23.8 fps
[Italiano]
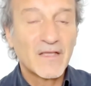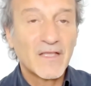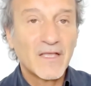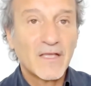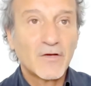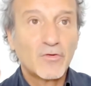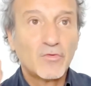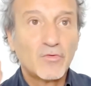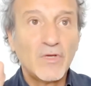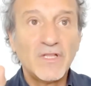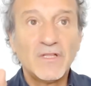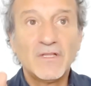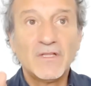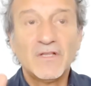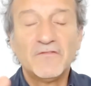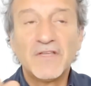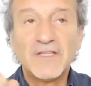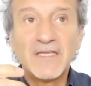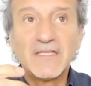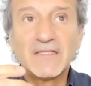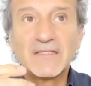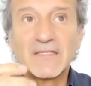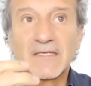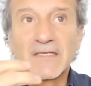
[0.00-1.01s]
Quindi
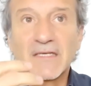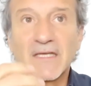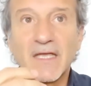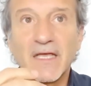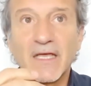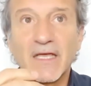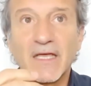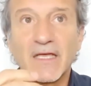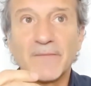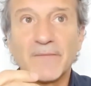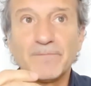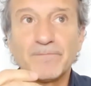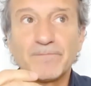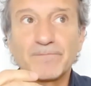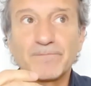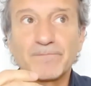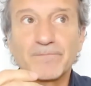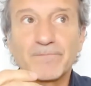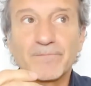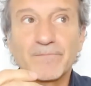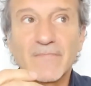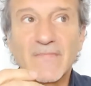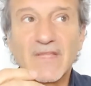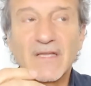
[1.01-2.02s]
vedete che
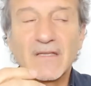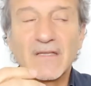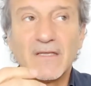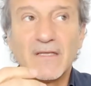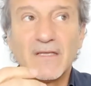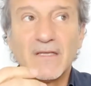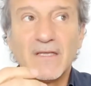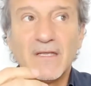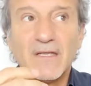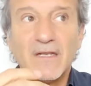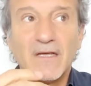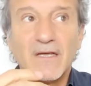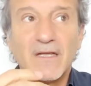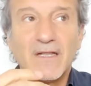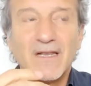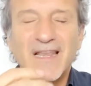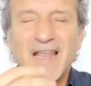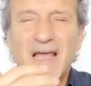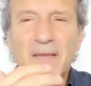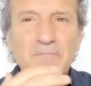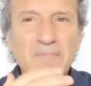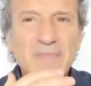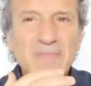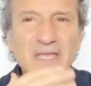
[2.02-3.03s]

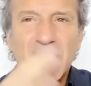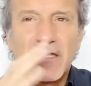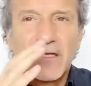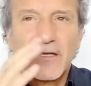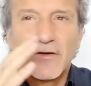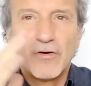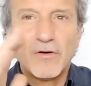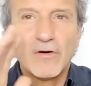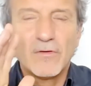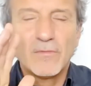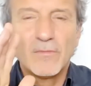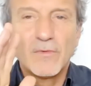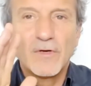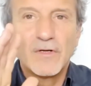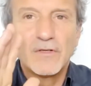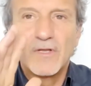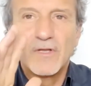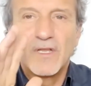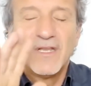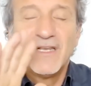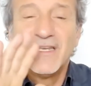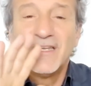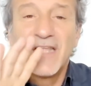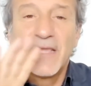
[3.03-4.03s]
il,
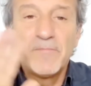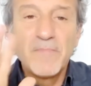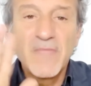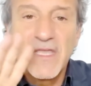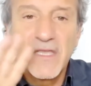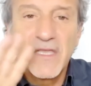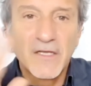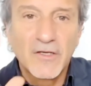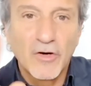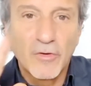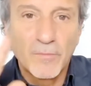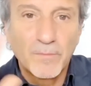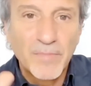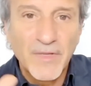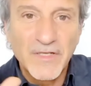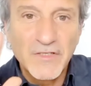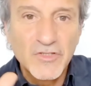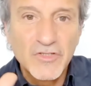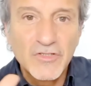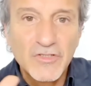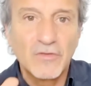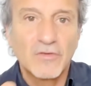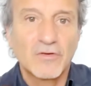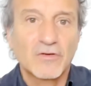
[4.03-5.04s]
il nemico
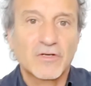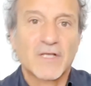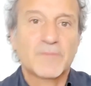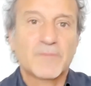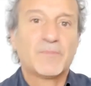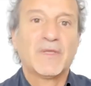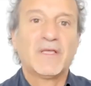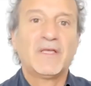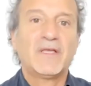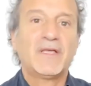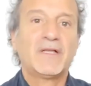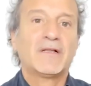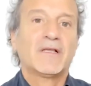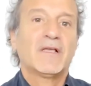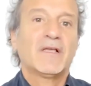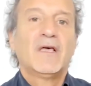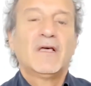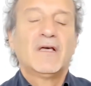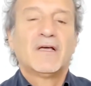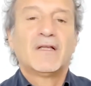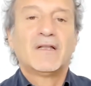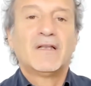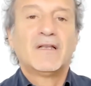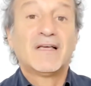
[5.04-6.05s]
peggiore per
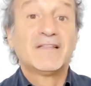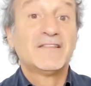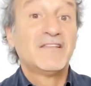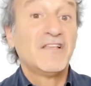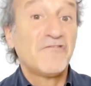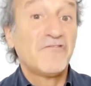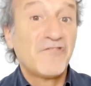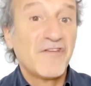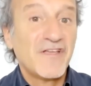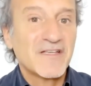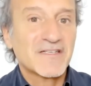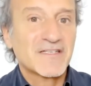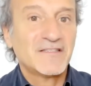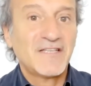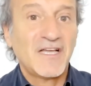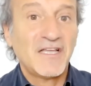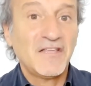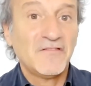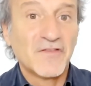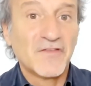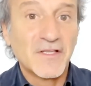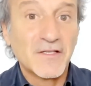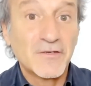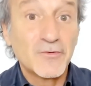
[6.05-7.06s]
la difesa
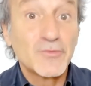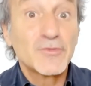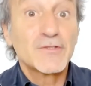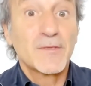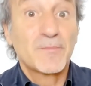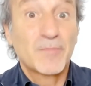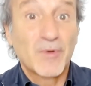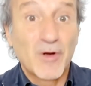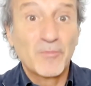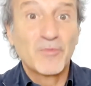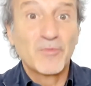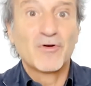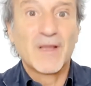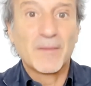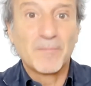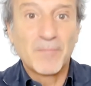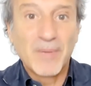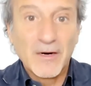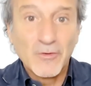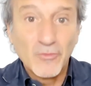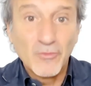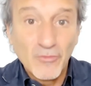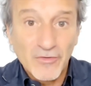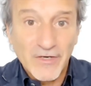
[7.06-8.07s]
dai virus è proprio la
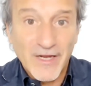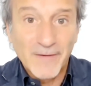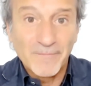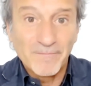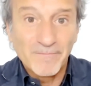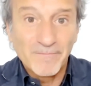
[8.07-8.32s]
paura